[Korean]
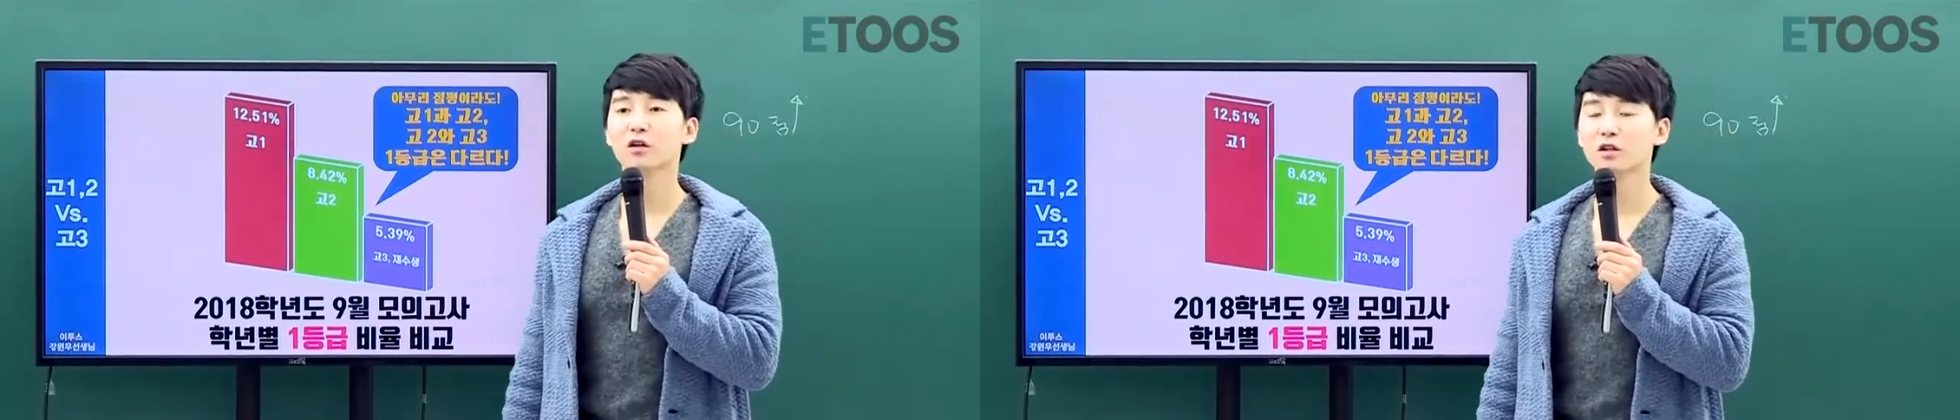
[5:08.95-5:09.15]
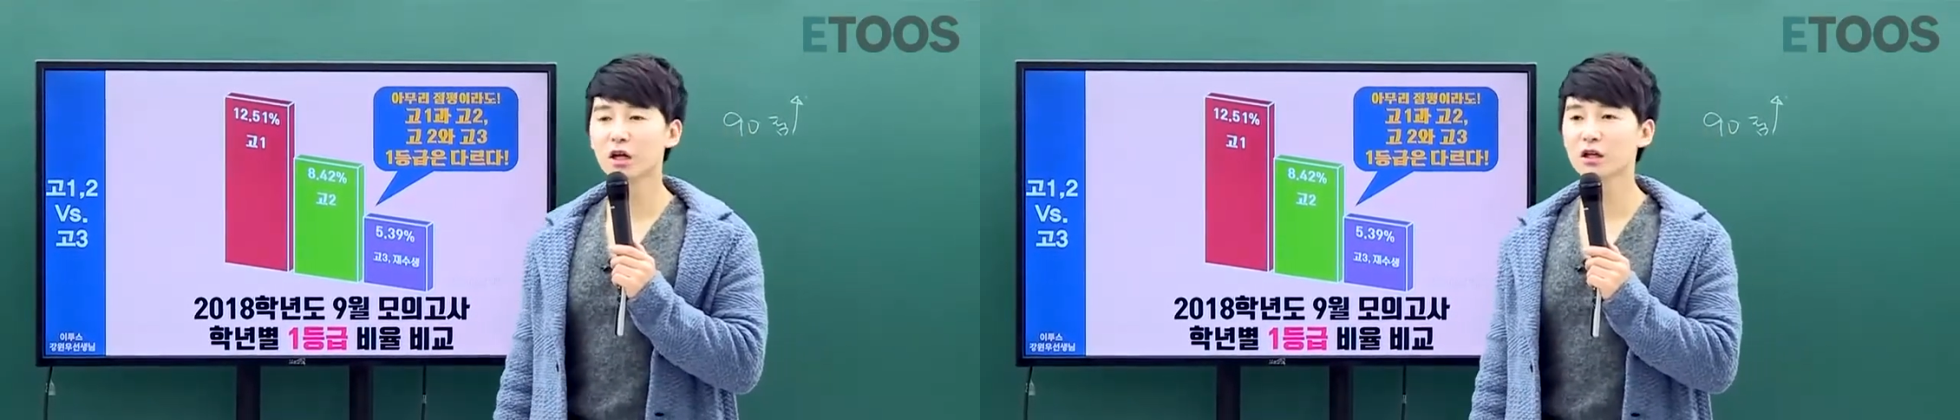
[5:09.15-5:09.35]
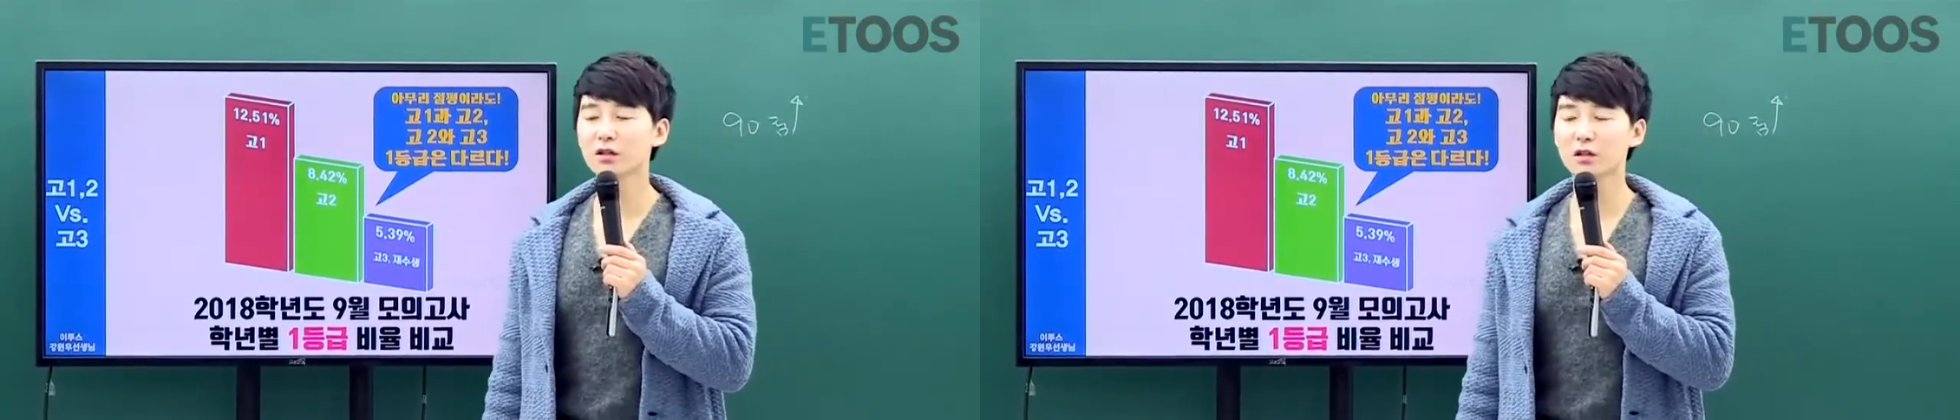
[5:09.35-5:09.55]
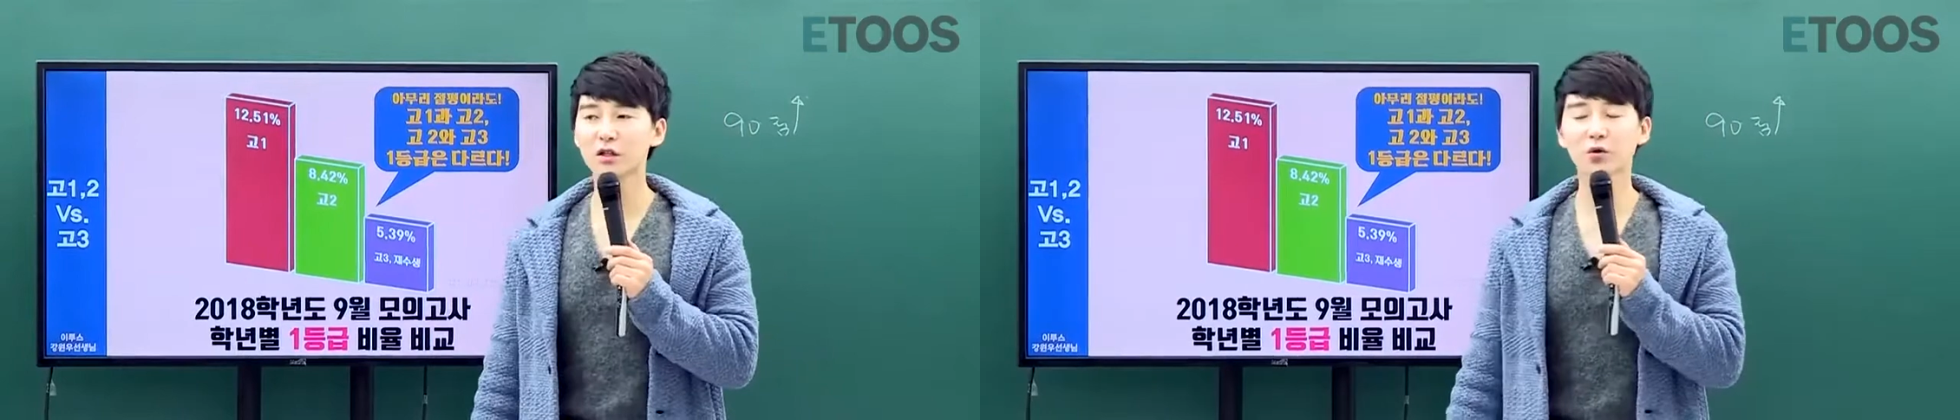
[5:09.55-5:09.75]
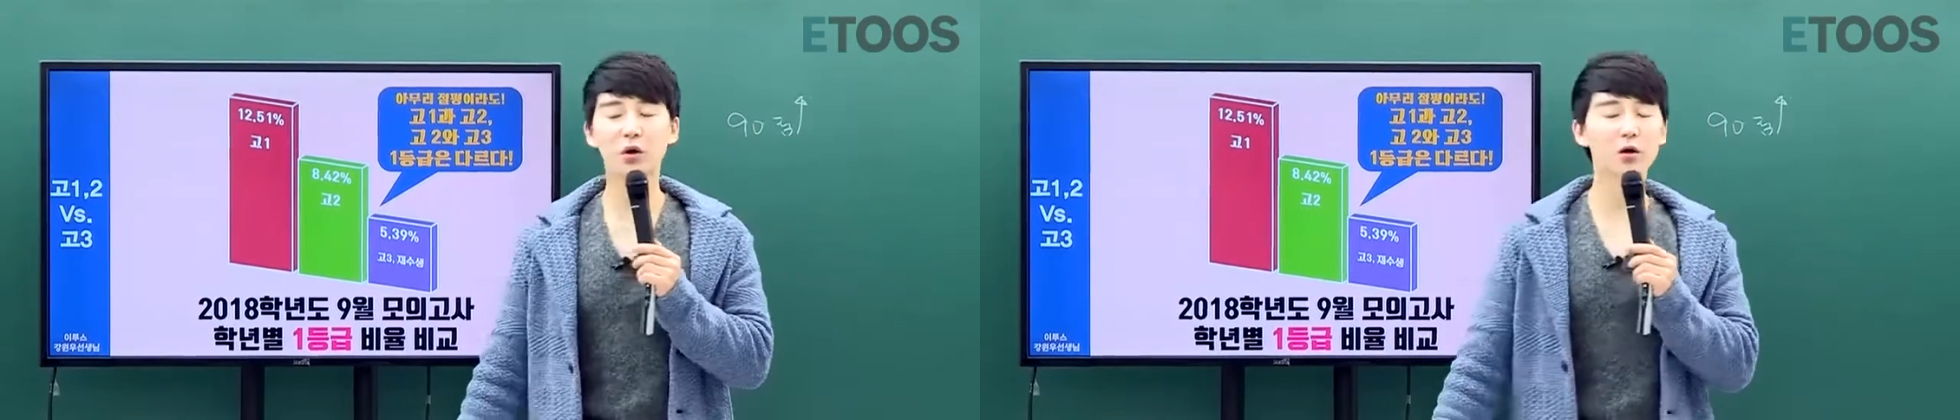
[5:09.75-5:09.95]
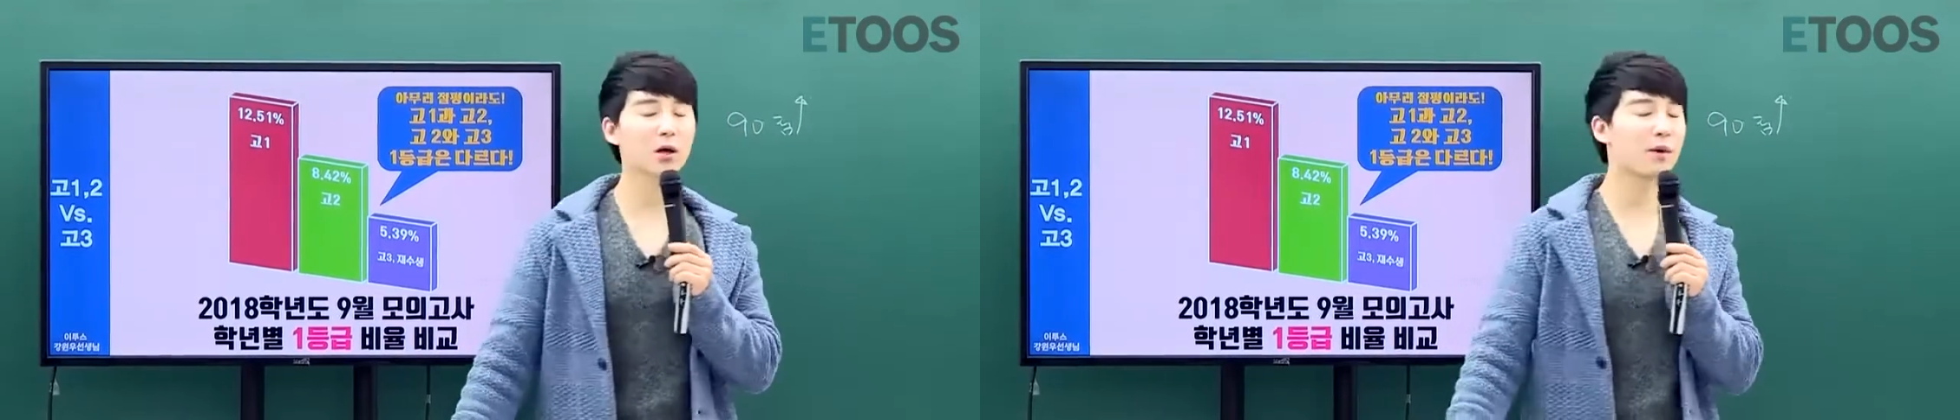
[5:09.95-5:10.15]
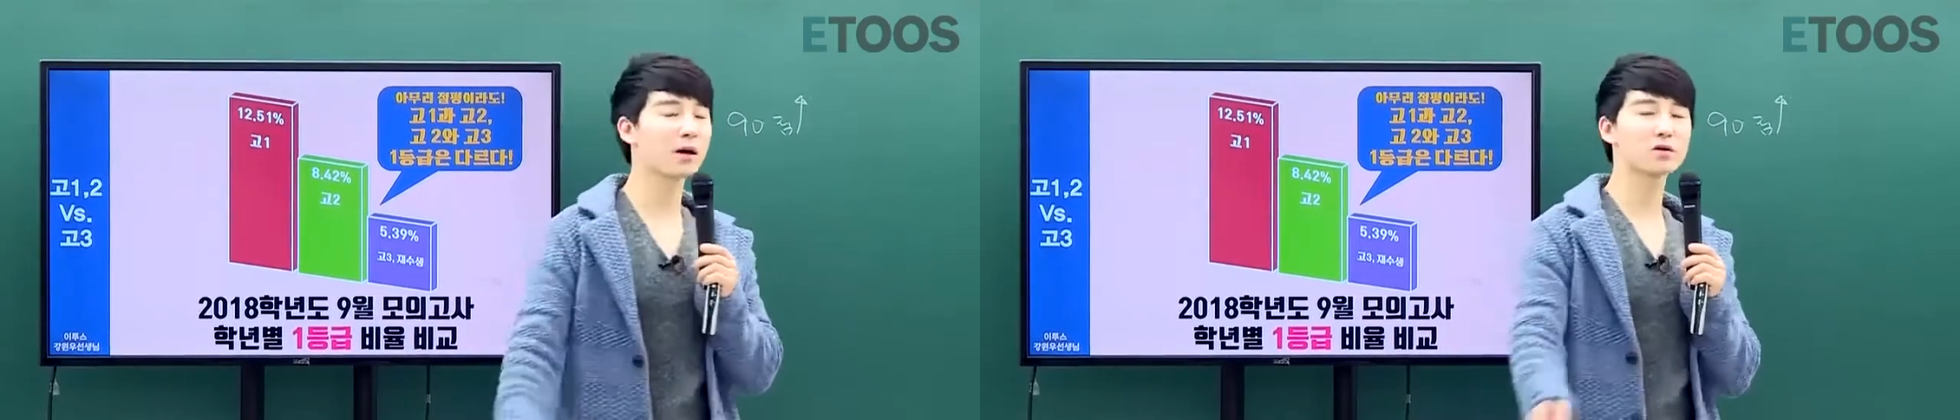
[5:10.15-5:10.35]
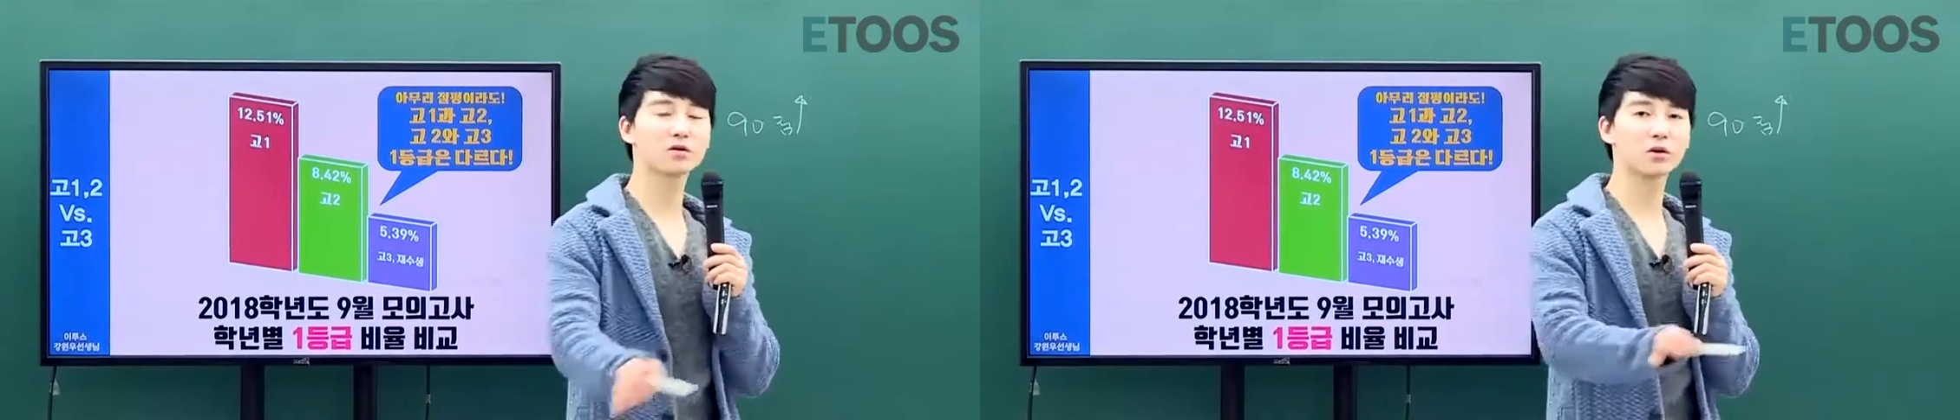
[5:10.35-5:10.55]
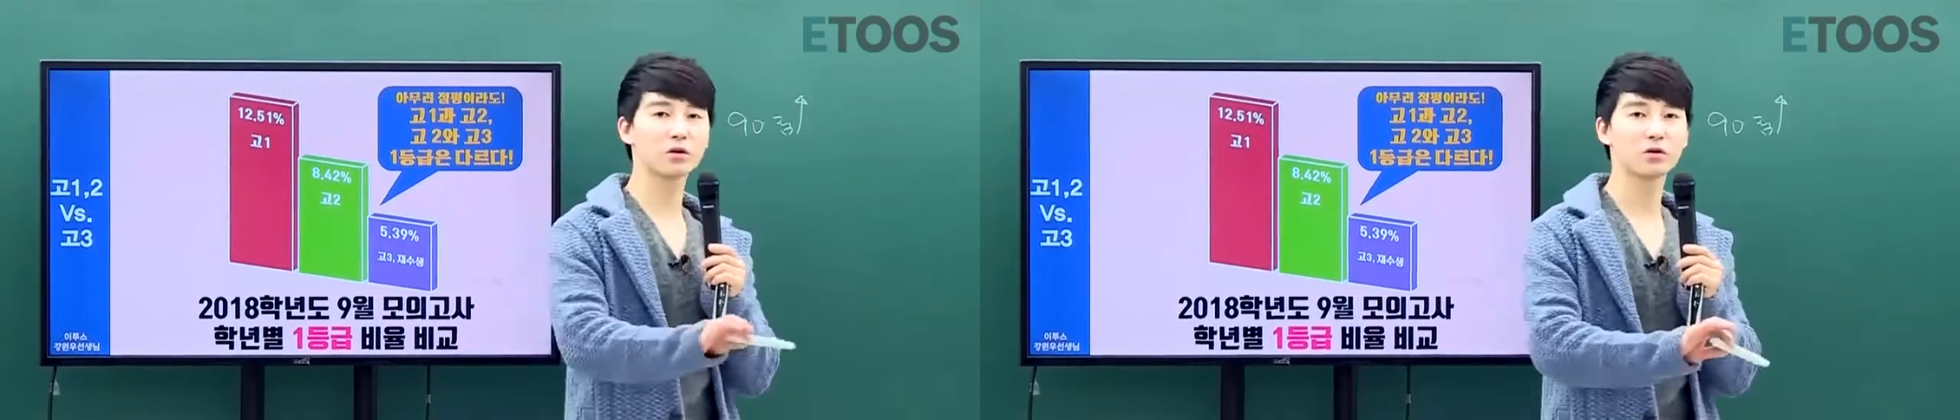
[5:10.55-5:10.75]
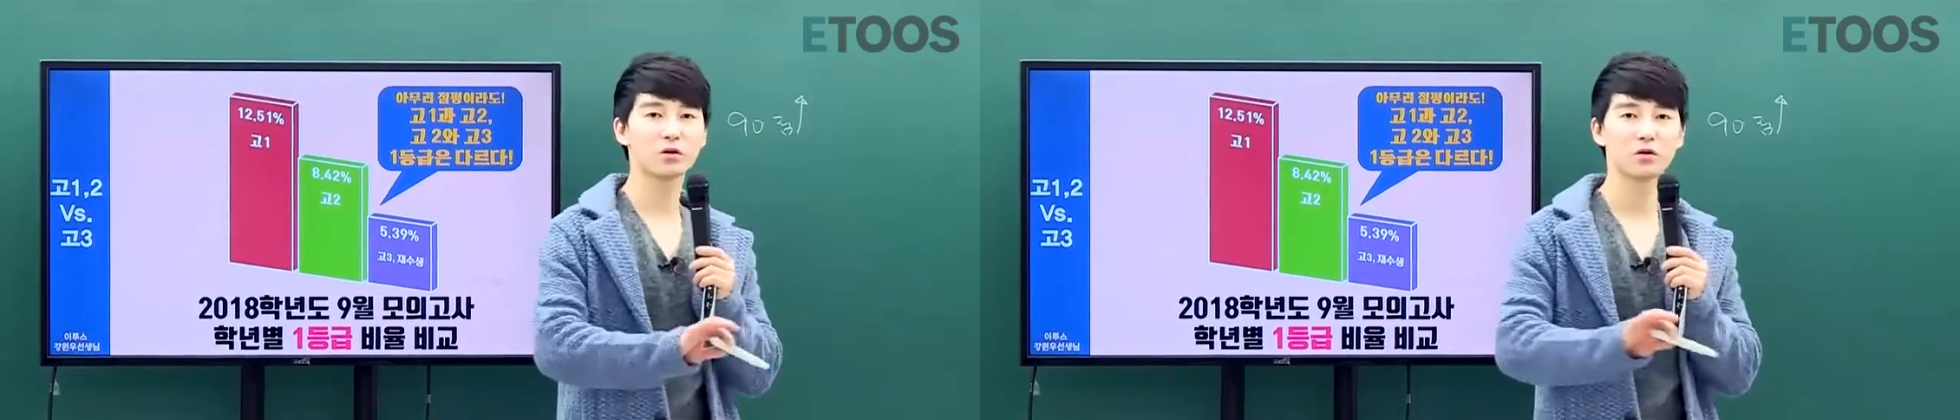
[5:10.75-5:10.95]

그 얘기들이 되게 많았어요.